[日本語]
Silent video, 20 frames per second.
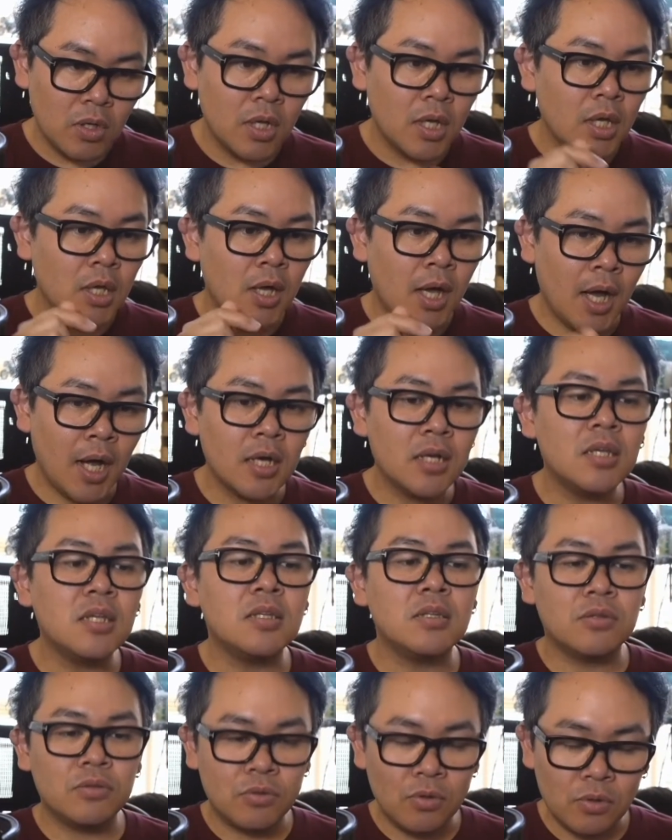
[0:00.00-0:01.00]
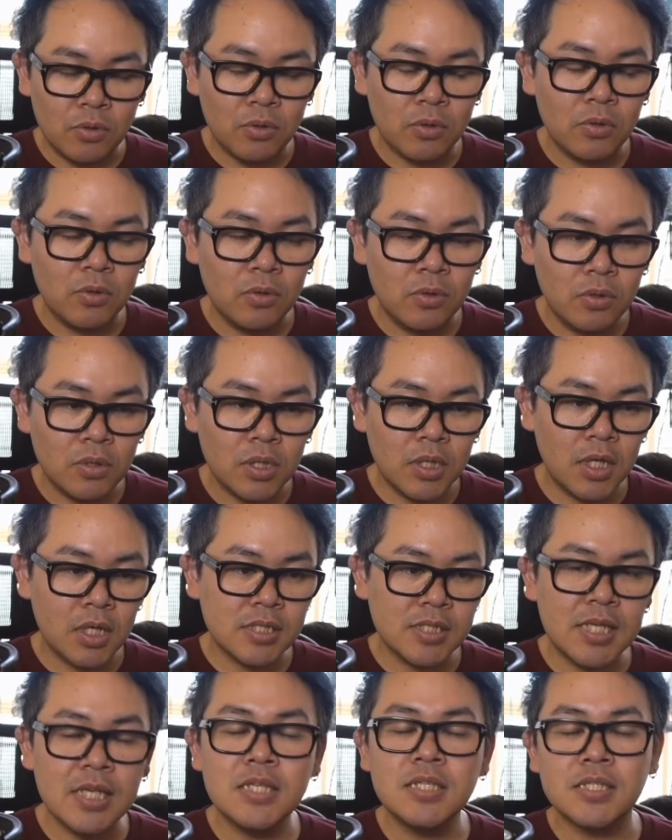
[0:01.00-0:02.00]
針と、
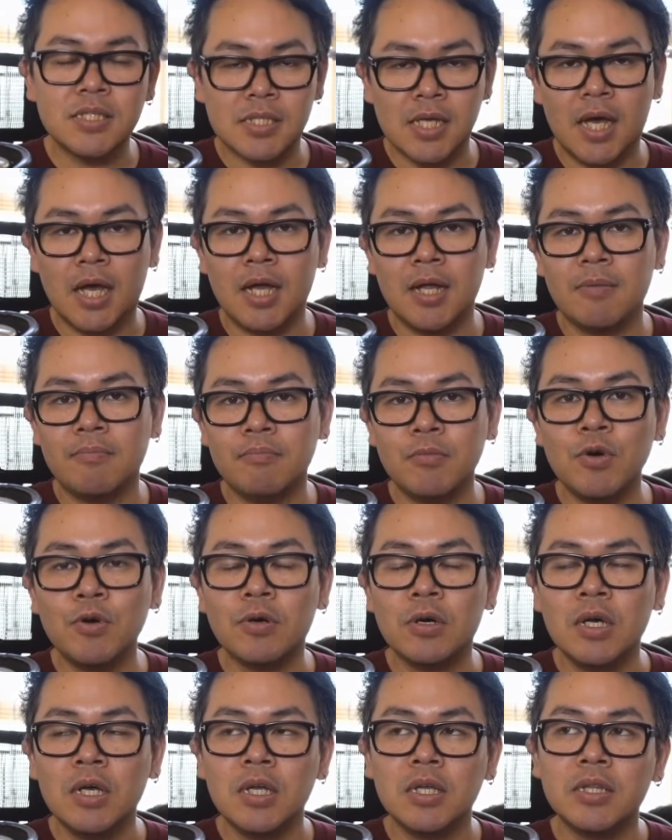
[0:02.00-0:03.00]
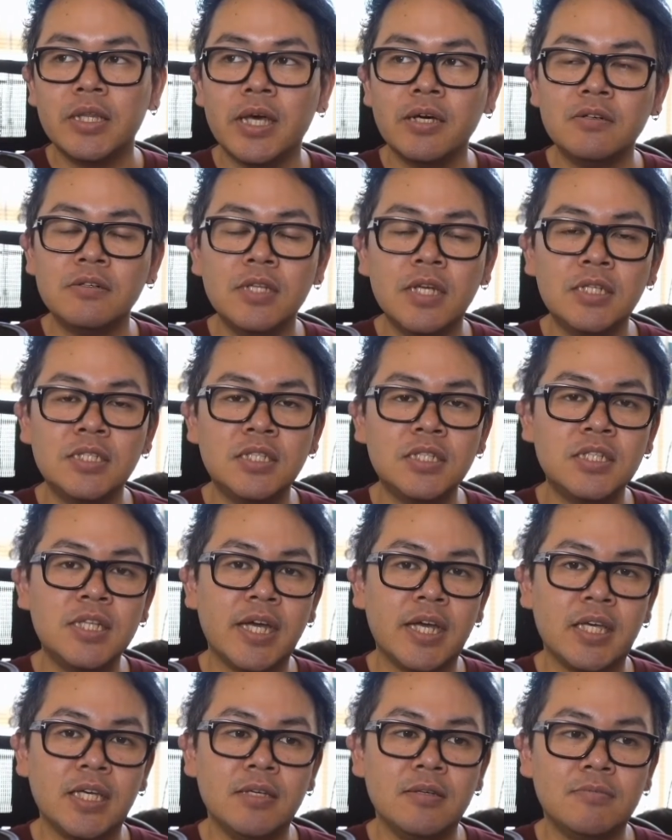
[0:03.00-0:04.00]
で、センサーもなくなり次
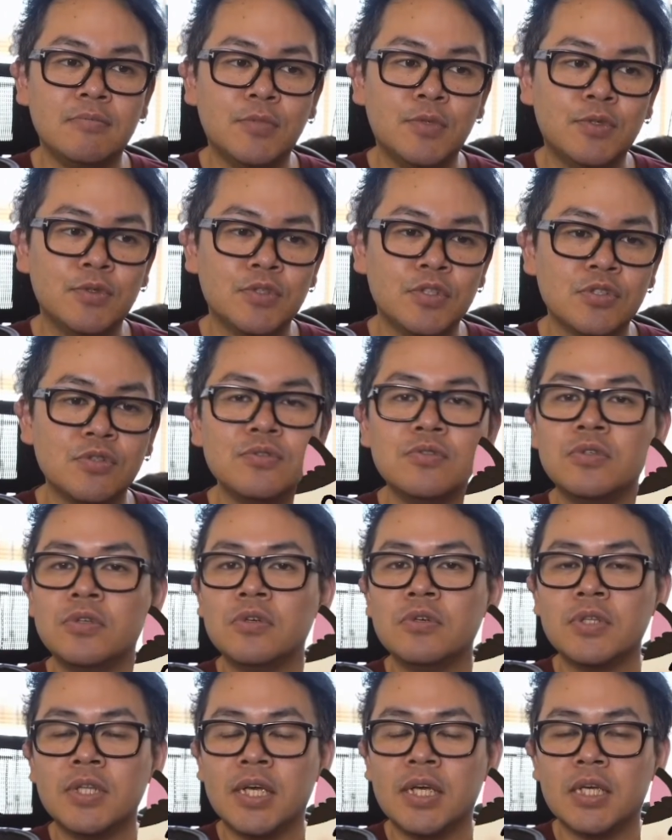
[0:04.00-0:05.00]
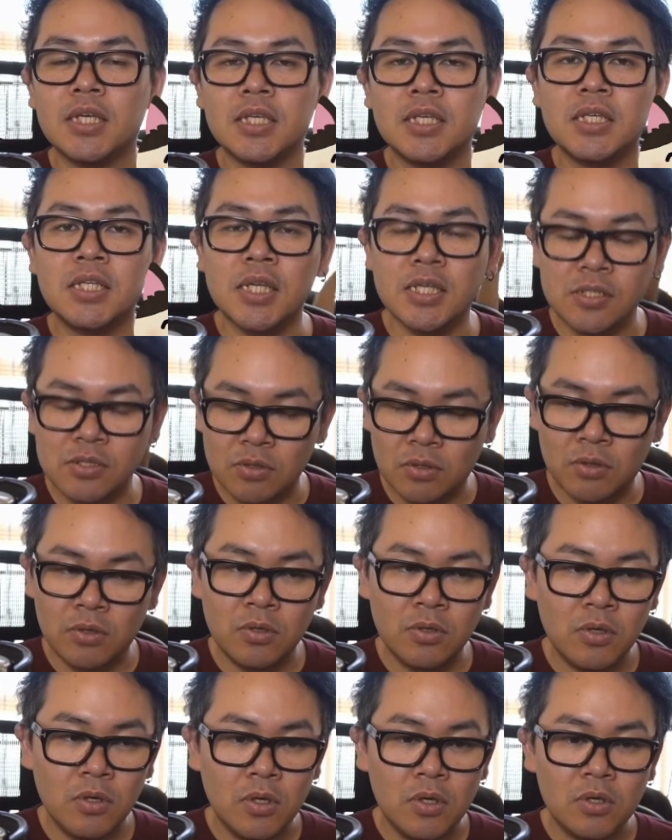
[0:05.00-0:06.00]
第、もう終了でいいですと
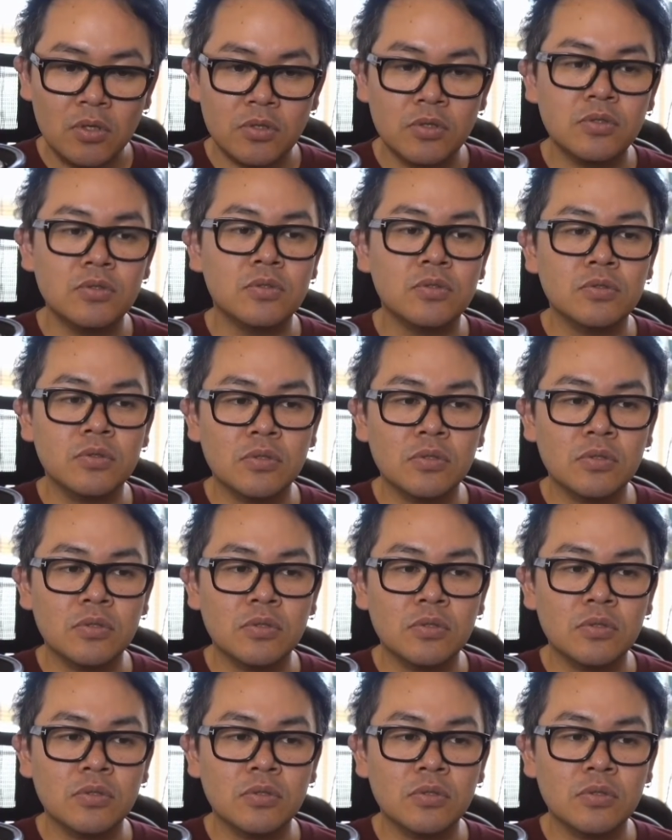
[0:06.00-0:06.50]
いうこと